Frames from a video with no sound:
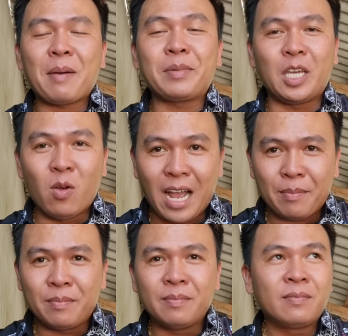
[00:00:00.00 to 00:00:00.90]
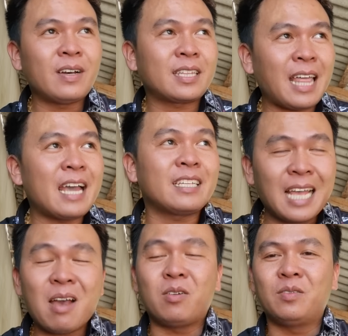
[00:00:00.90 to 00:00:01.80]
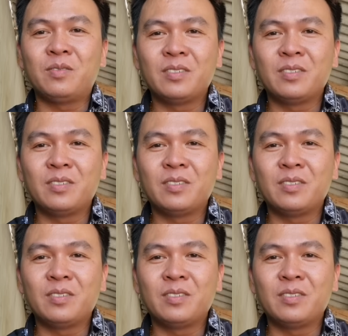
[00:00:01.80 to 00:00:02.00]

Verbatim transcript: 50 kg và tại sao